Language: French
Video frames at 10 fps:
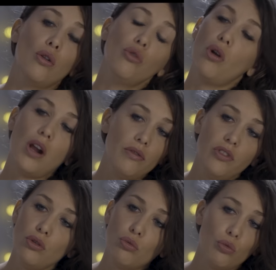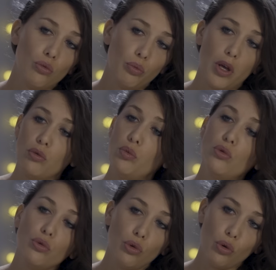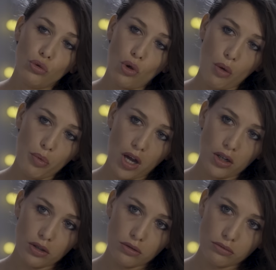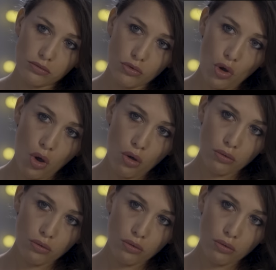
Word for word: dans la vie, on passe beaucoup trop de temps à parler, non